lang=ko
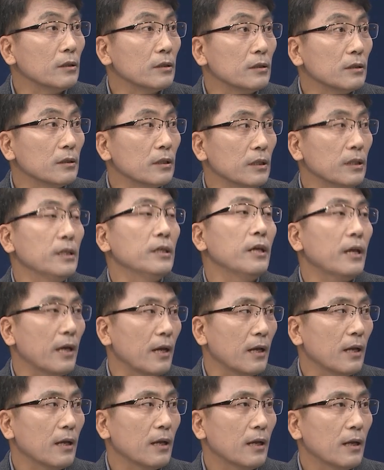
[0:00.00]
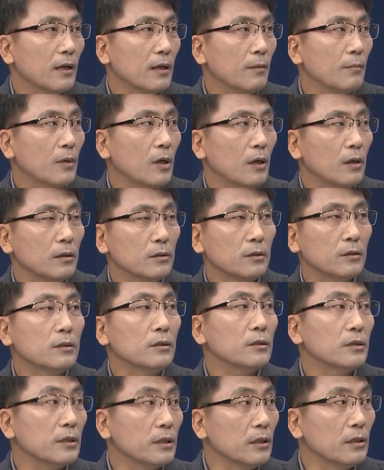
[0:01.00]
어떤 그 이해, 네. 어,
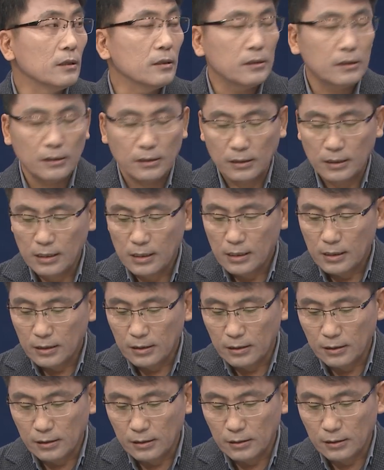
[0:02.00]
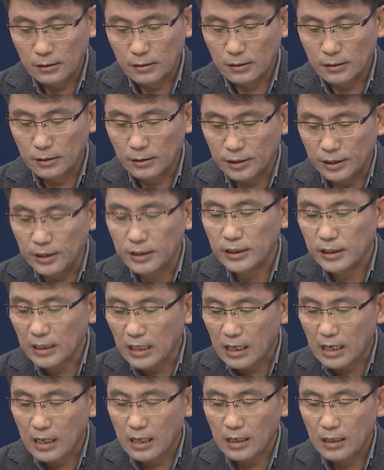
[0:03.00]
적극적인 어떤 어, 그
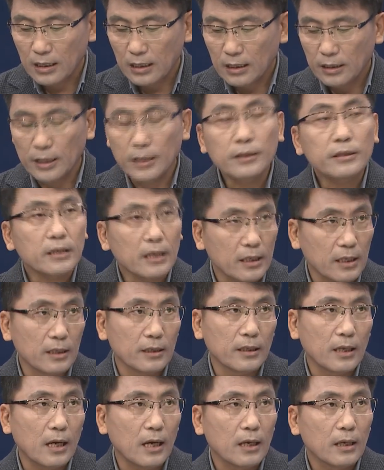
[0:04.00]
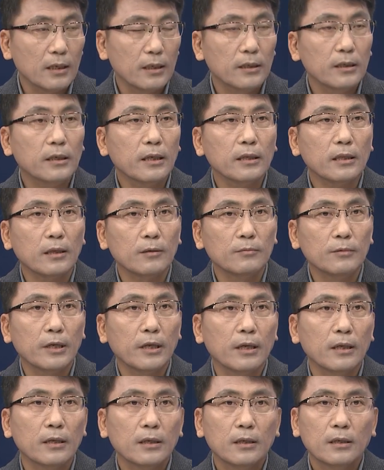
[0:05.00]
지지가 있어야 된다. 네. 이렇기
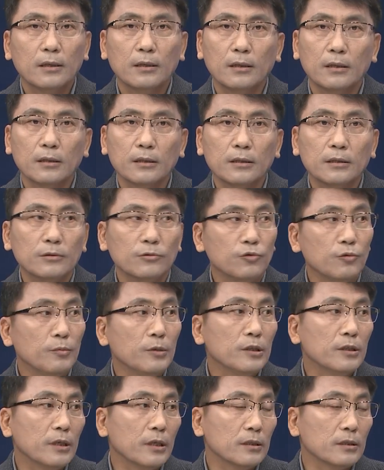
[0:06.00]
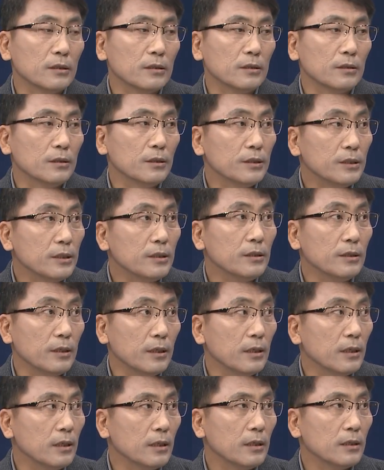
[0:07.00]
때문에 어, 그런 주민들의 어떤 그
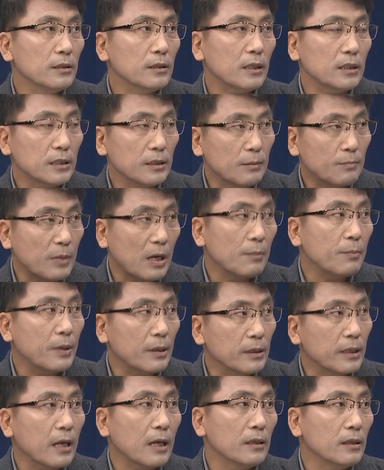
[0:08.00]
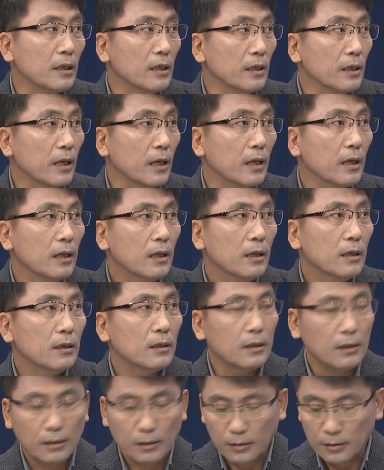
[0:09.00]
의지들이 사실 발빠르게 한 단계
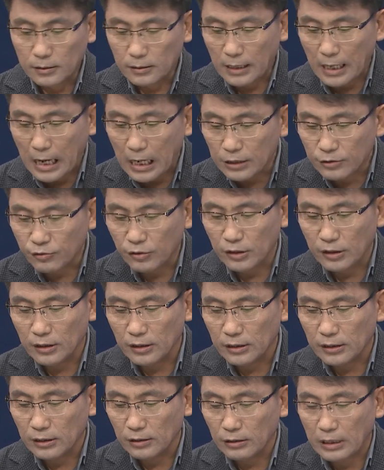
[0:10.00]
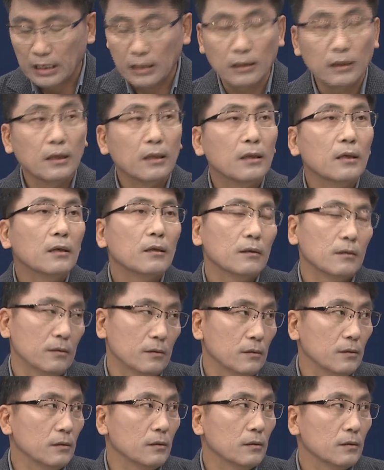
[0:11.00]
어, 나갈 수 있는 어떤 그런
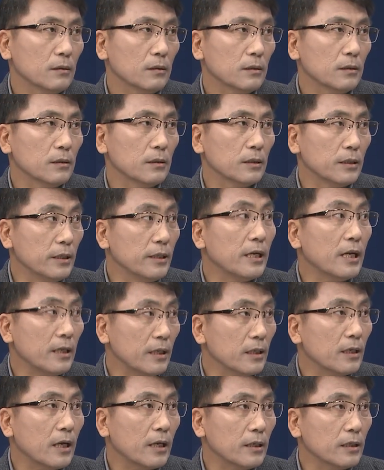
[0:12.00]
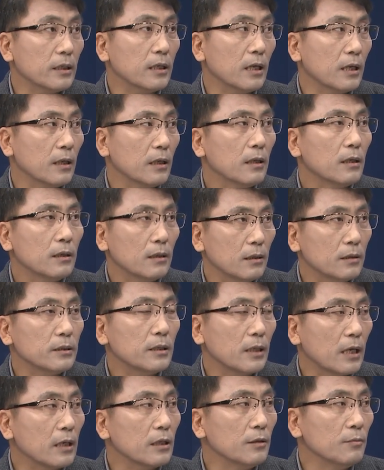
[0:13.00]
어, 그 길이 아닌가 이렇게 어,
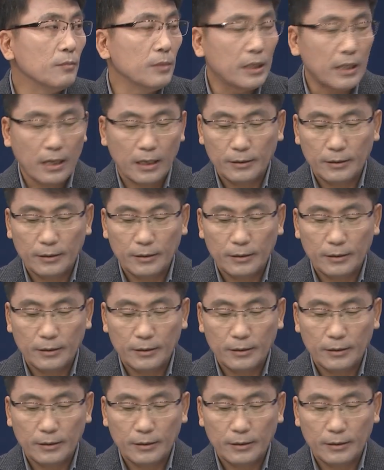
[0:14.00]
생각이 듭니다.